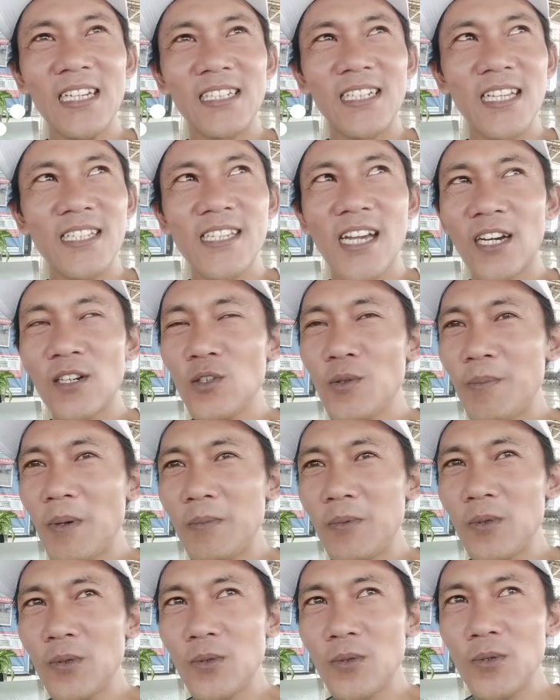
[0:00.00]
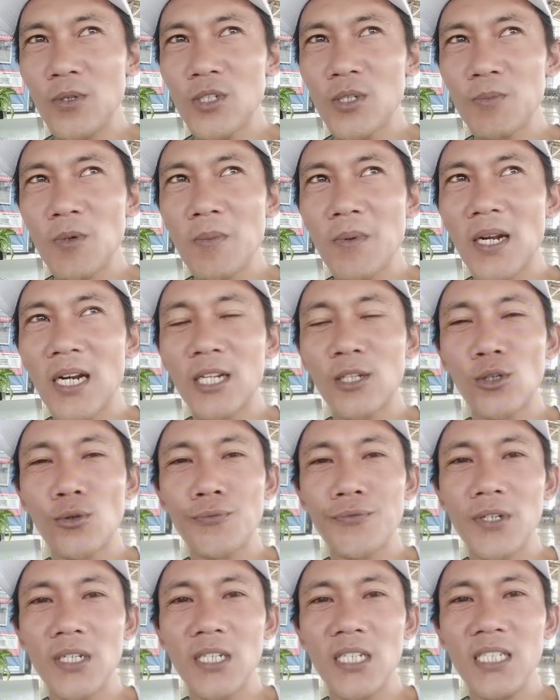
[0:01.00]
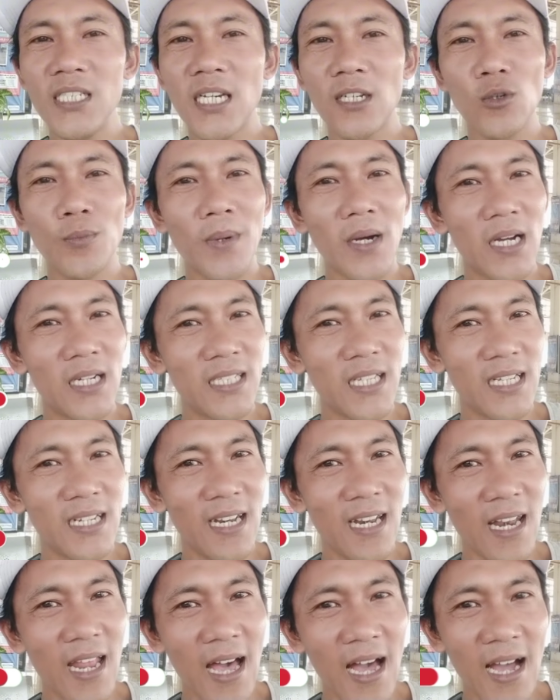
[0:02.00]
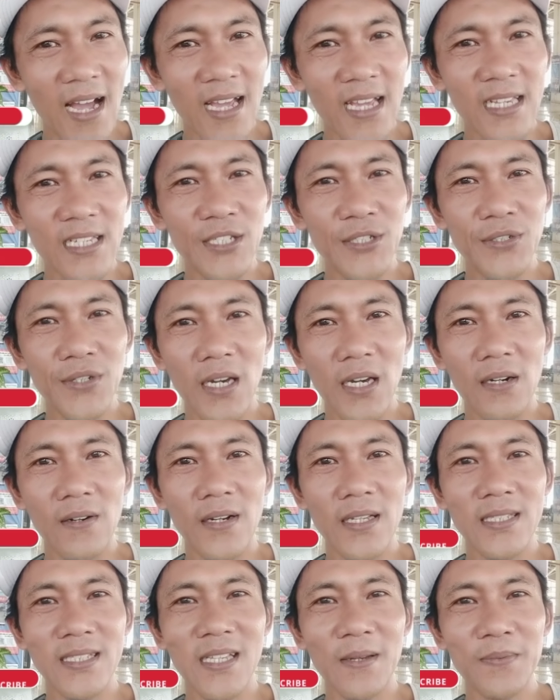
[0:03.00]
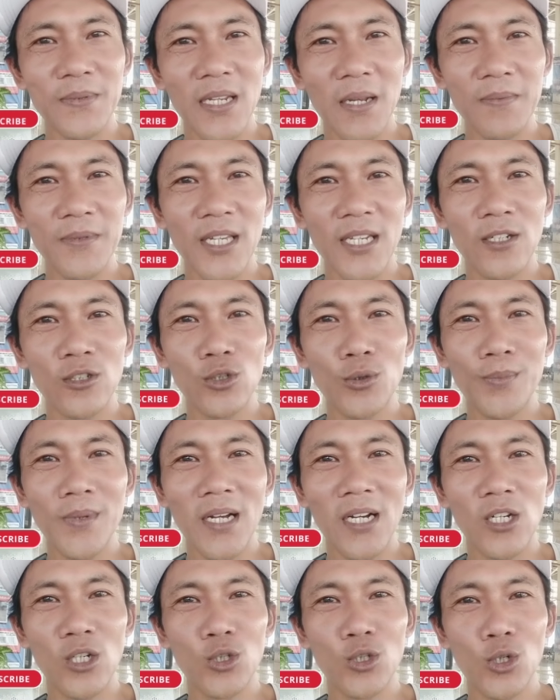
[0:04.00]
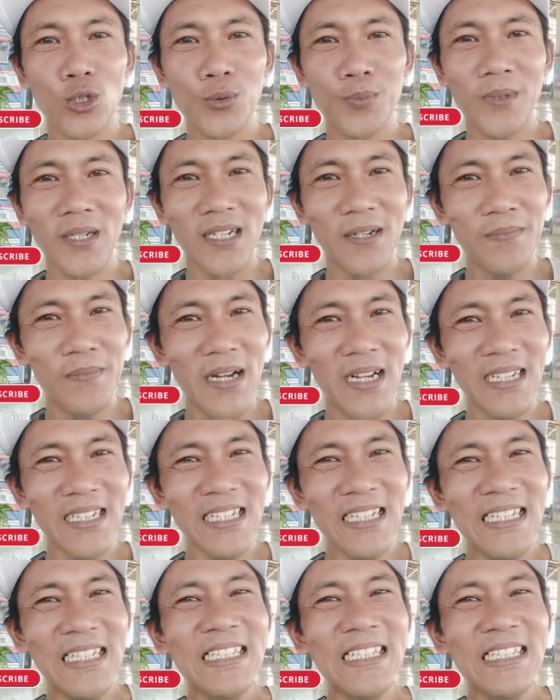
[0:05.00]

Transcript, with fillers: Dan jangan lupa broku, sebelum kalian tonton video ini, jangan lupa kalian like, share, dan subscribe channel YouTube-nya terus, terus berkembang.